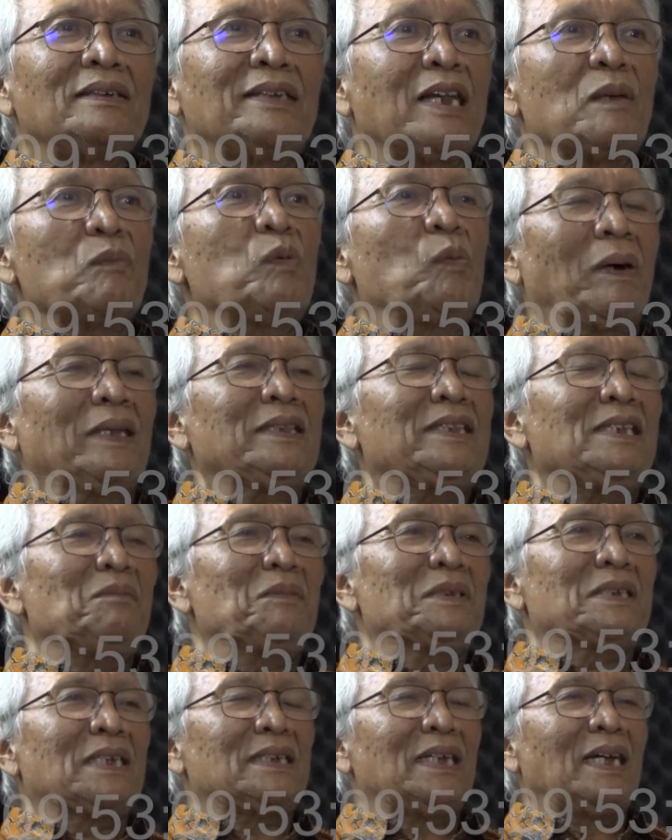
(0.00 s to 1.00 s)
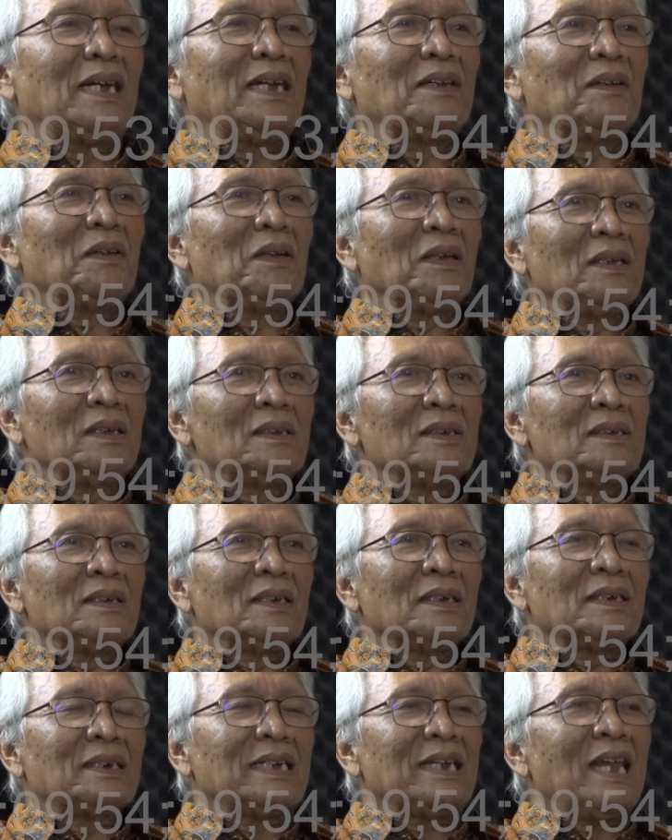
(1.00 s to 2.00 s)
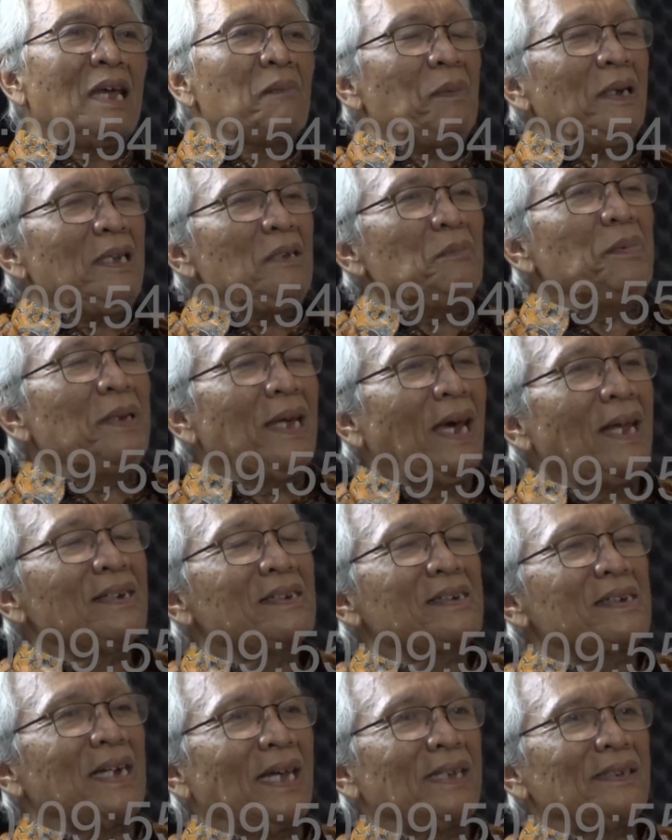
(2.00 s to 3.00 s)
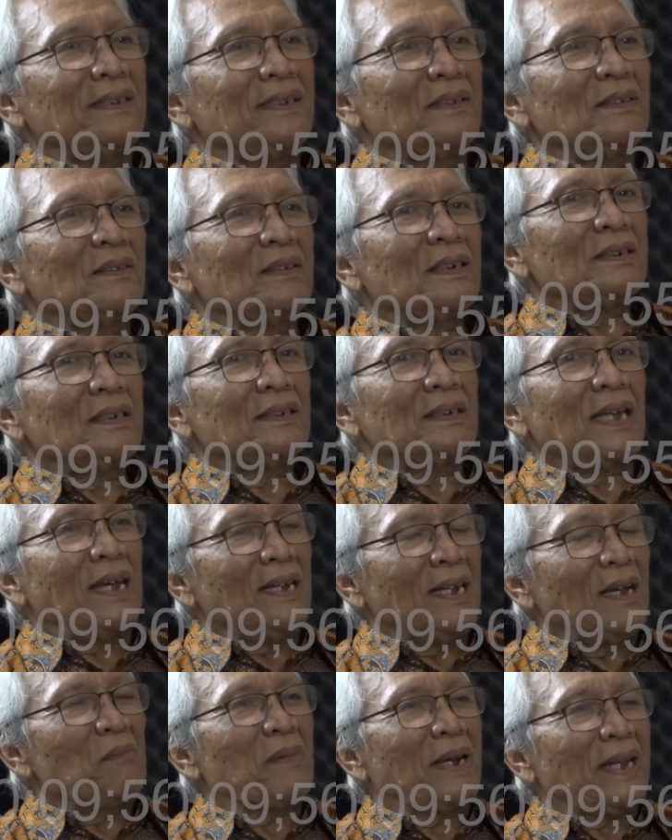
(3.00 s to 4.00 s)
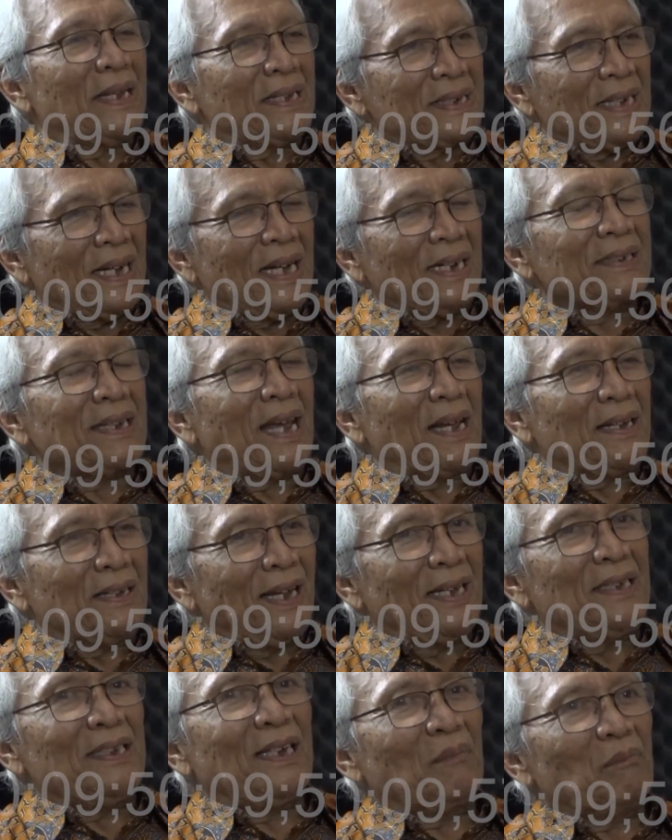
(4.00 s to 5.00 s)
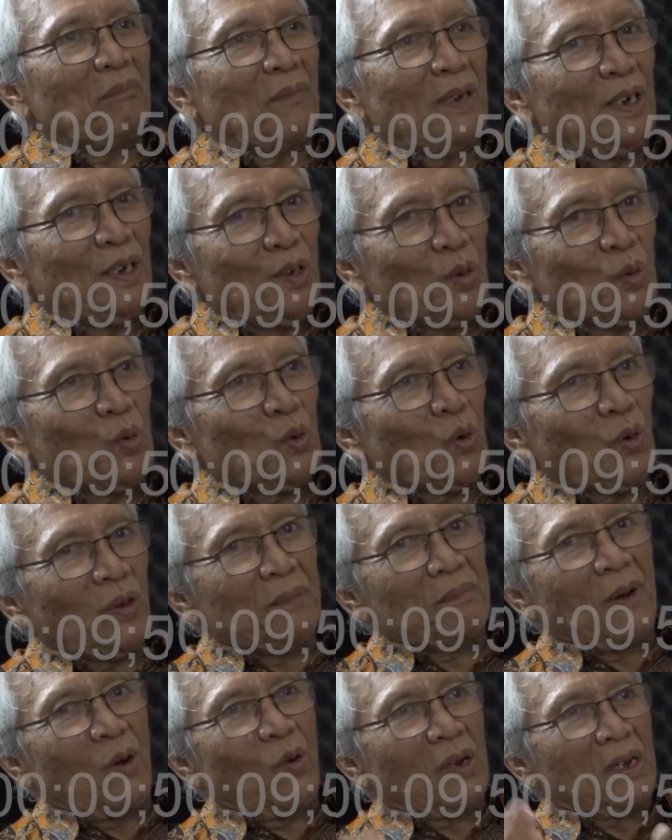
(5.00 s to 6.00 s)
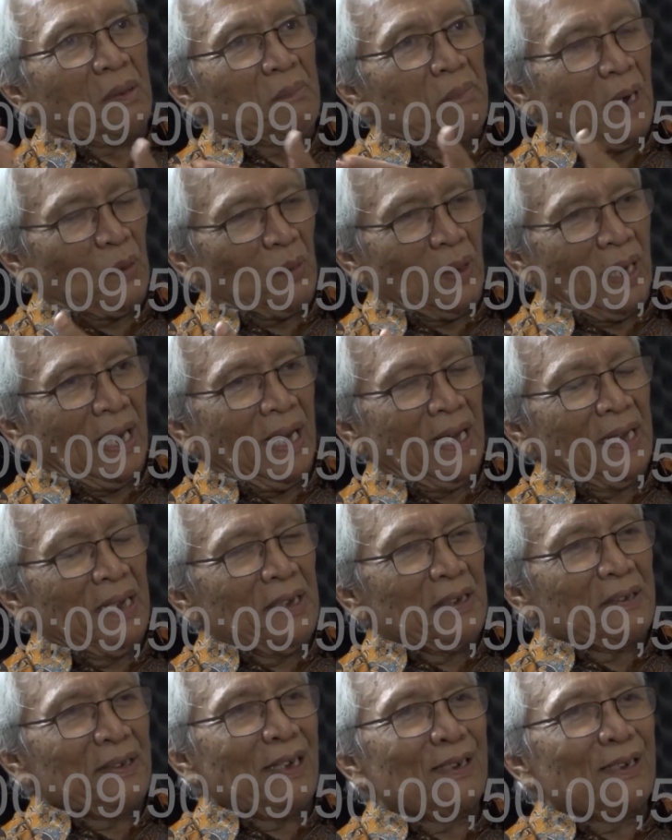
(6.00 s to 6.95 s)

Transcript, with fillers: dari bupati misalnya. Iya. Kenapa dibiarkan tanah mereka, tanah yang diuruk di bawah ke bawah mm-hmm.